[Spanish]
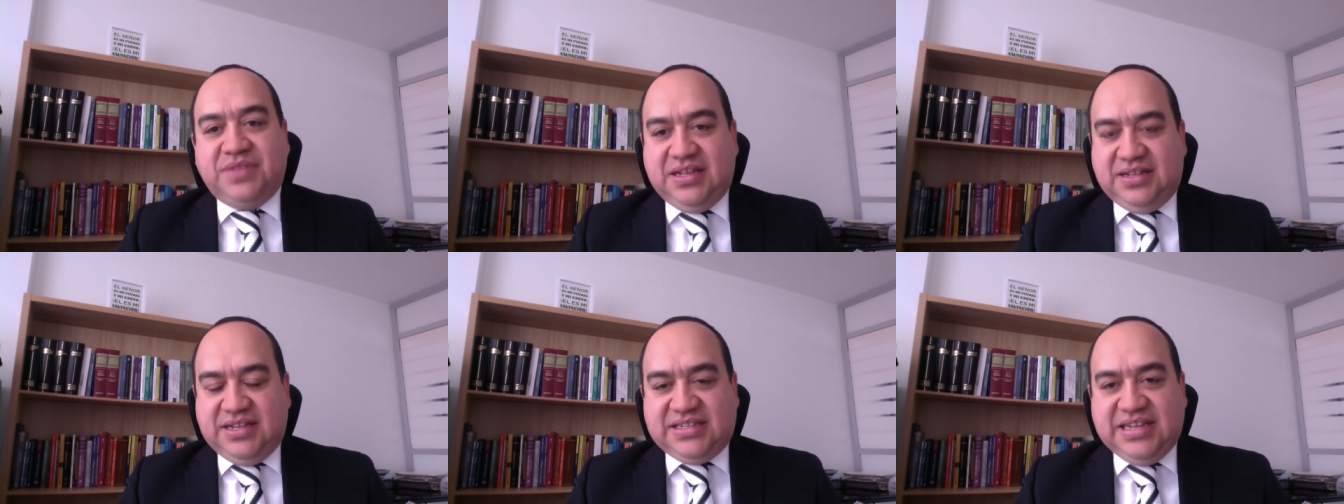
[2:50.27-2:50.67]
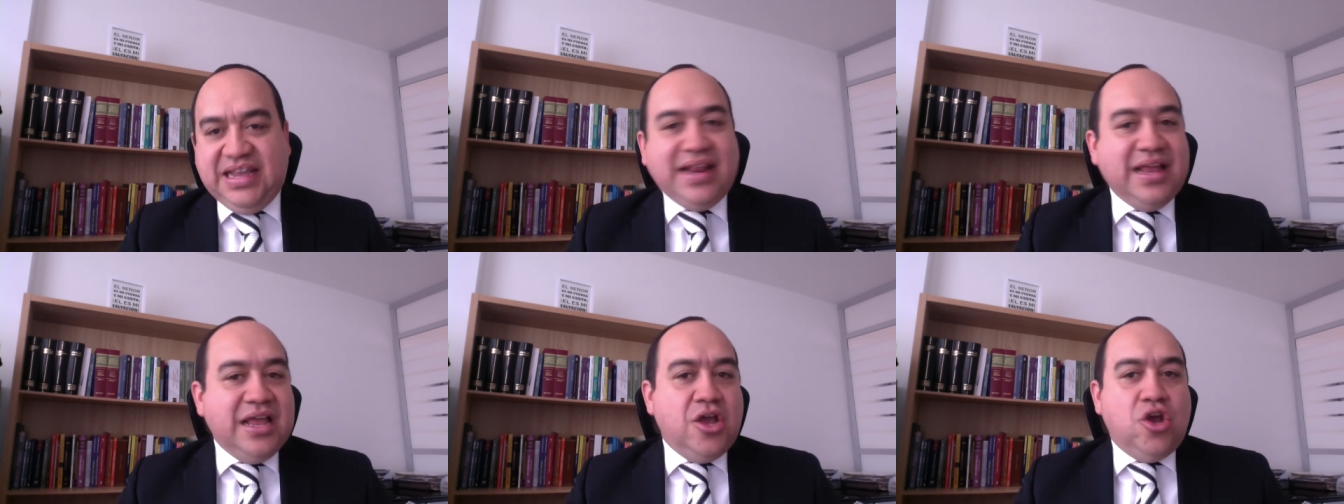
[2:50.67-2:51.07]
Es
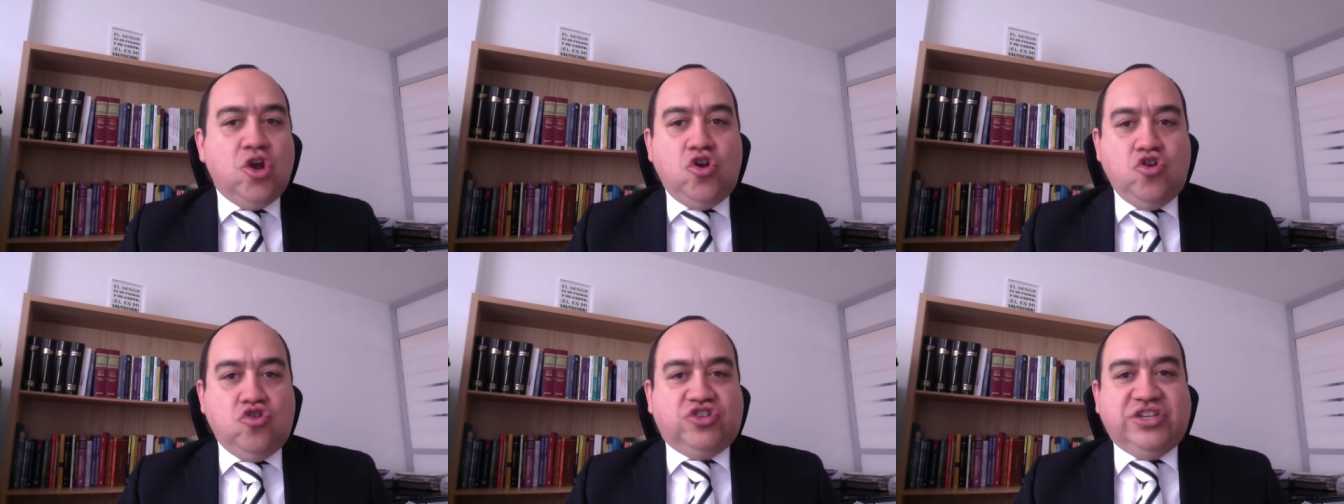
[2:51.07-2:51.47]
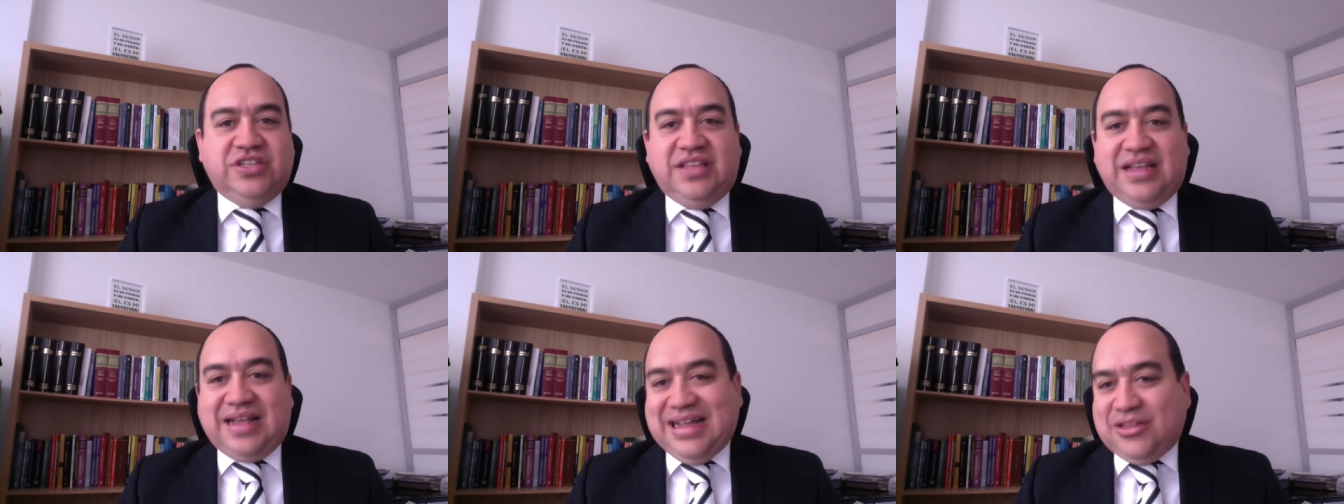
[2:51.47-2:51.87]
decir, los
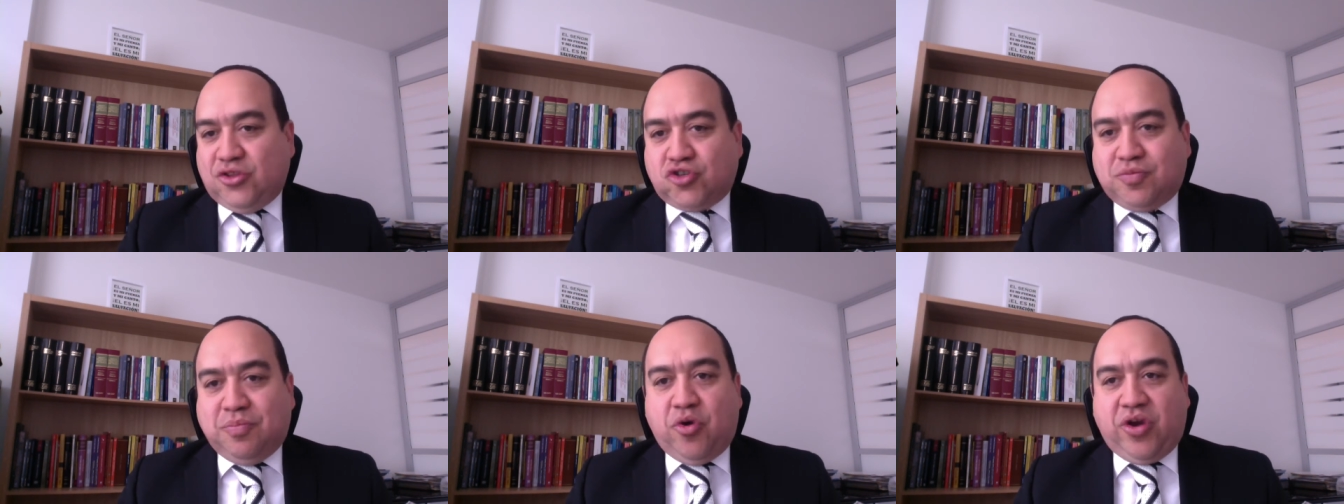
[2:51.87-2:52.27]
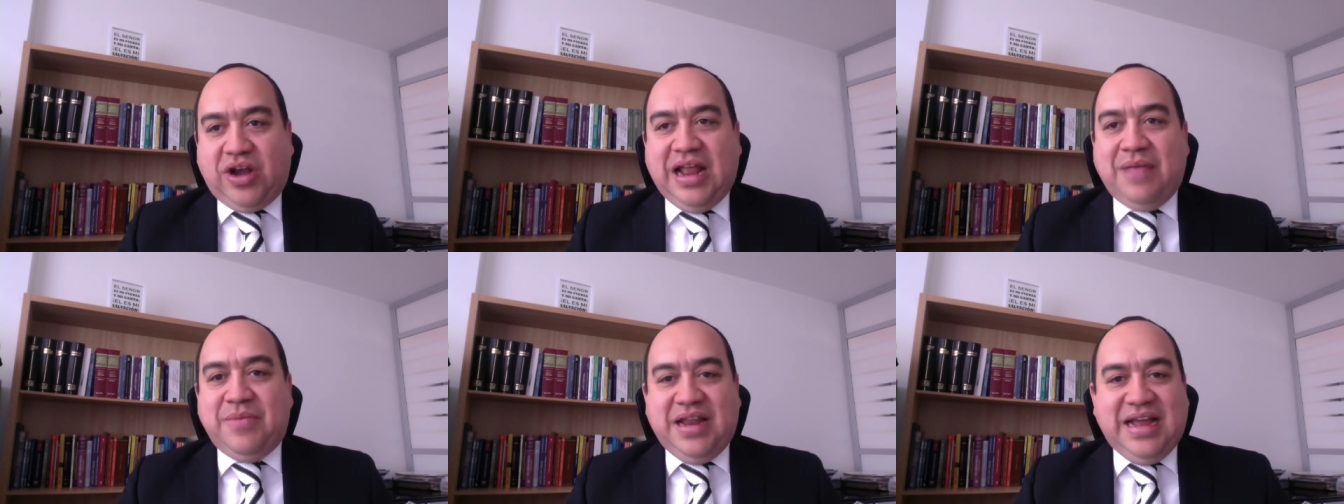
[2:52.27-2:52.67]
sindicatos, por
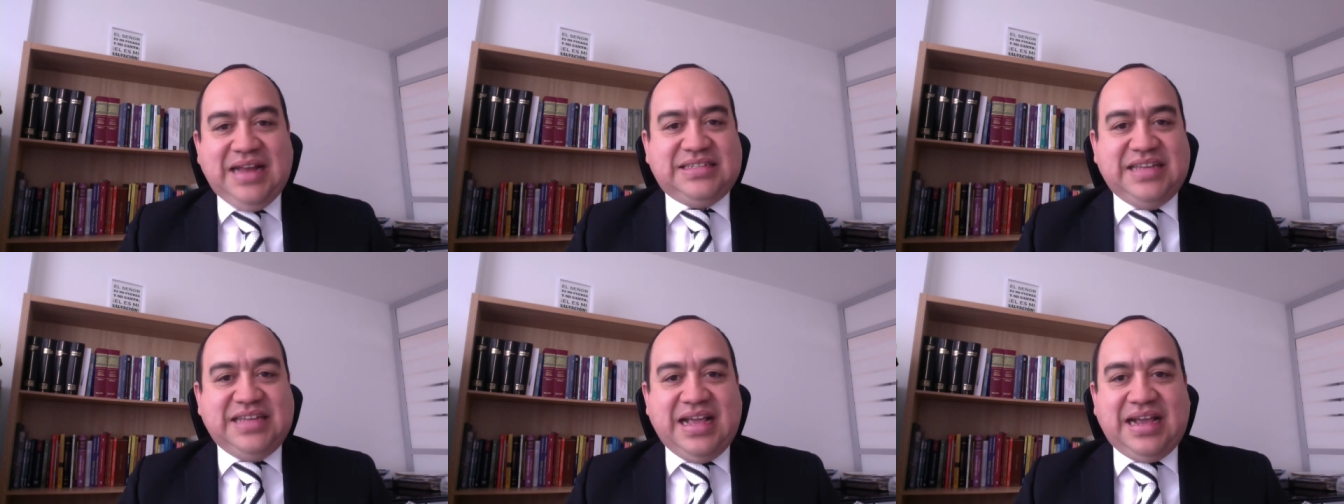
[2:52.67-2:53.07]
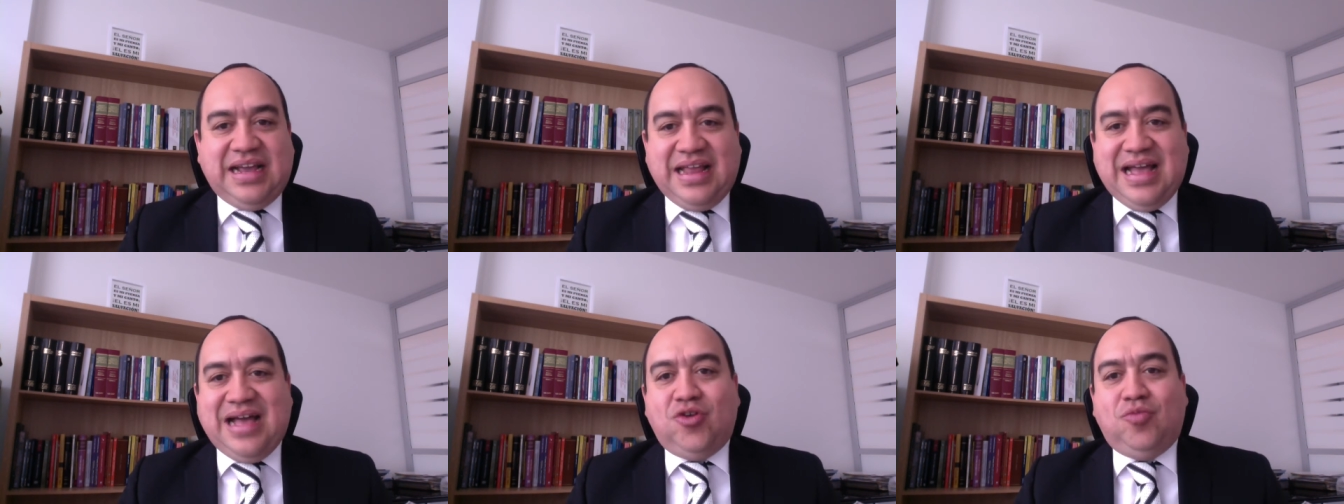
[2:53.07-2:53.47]
regla general, se han
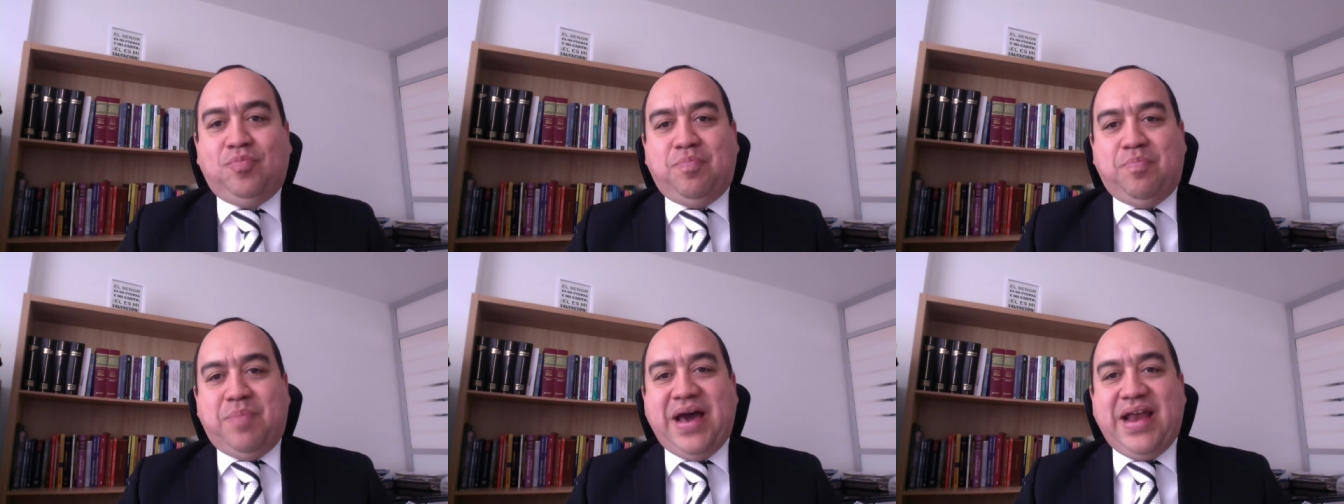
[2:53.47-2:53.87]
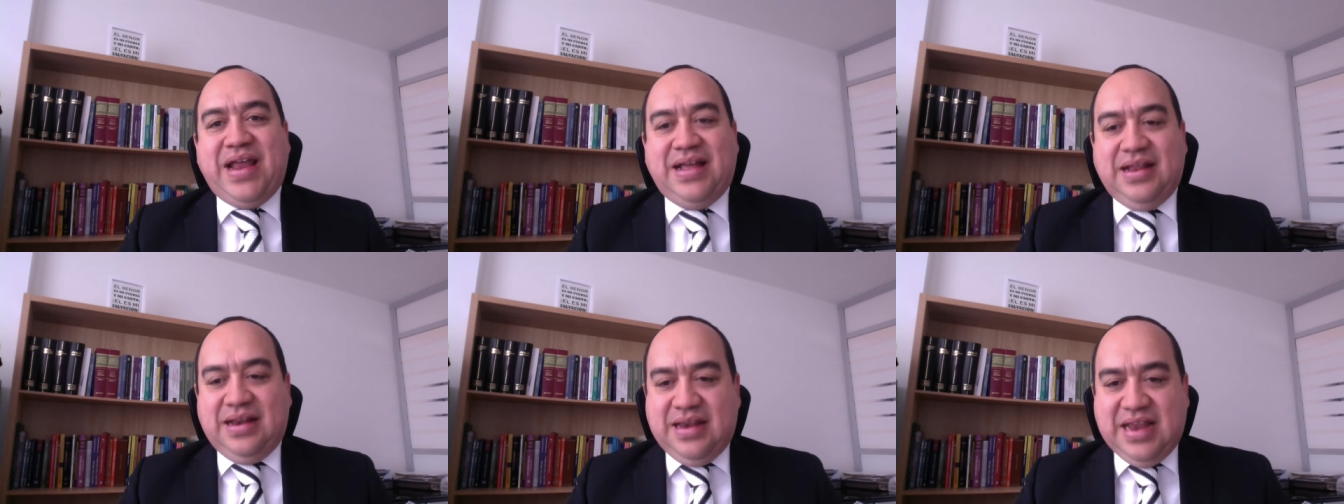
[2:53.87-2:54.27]
creado
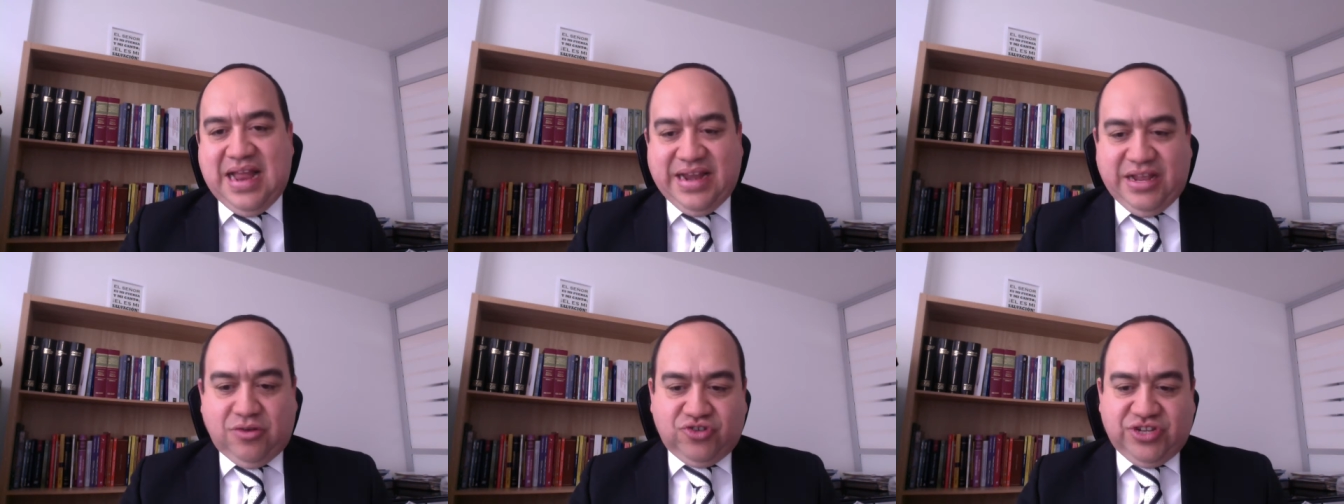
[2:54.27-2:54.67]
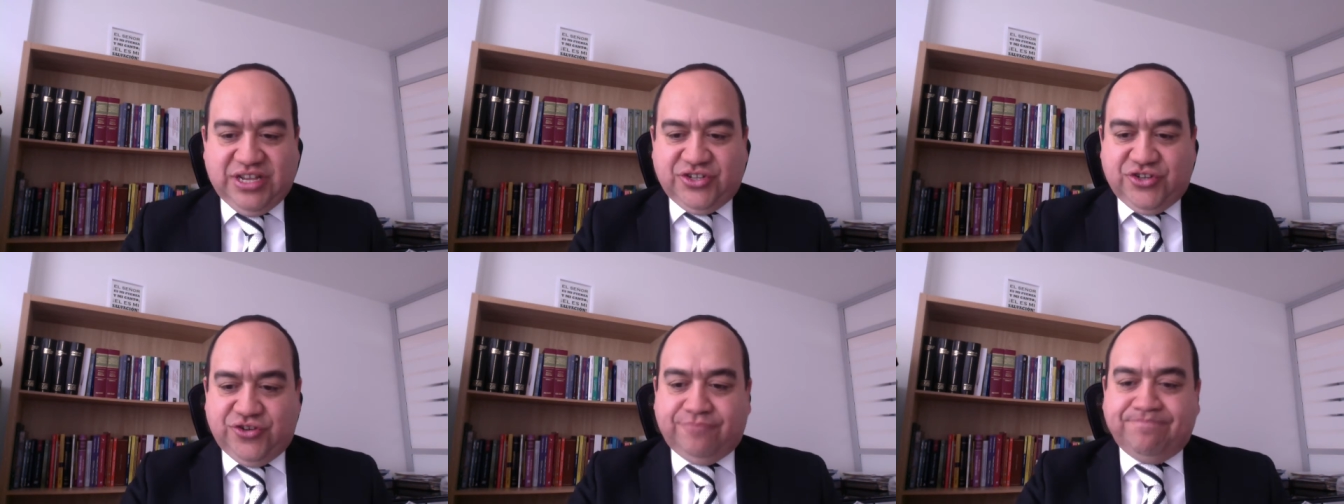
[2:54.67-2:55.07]
para la
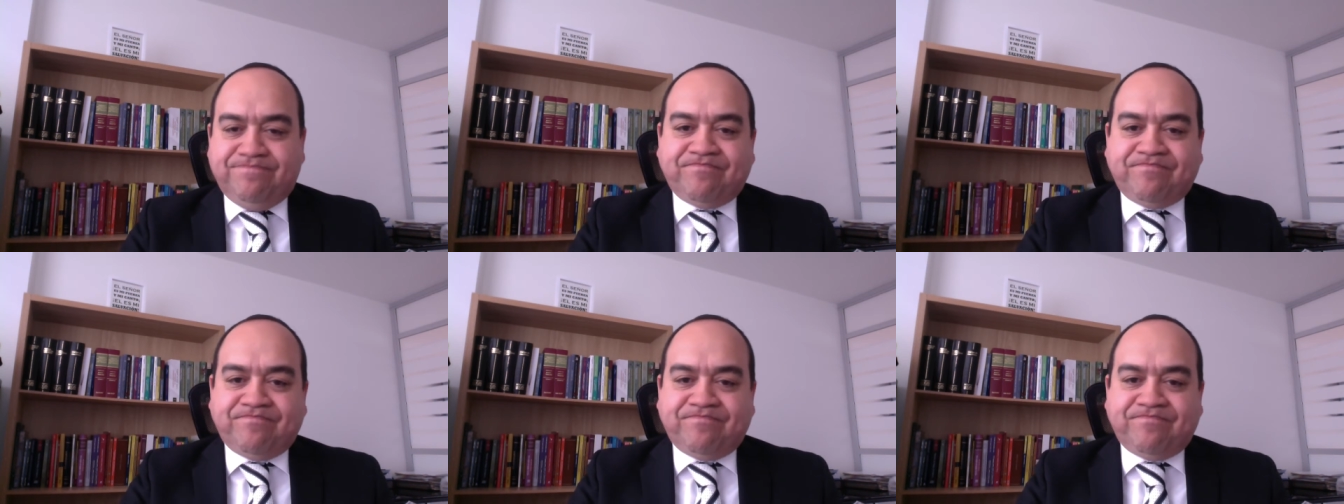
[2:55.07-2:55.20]
negociación.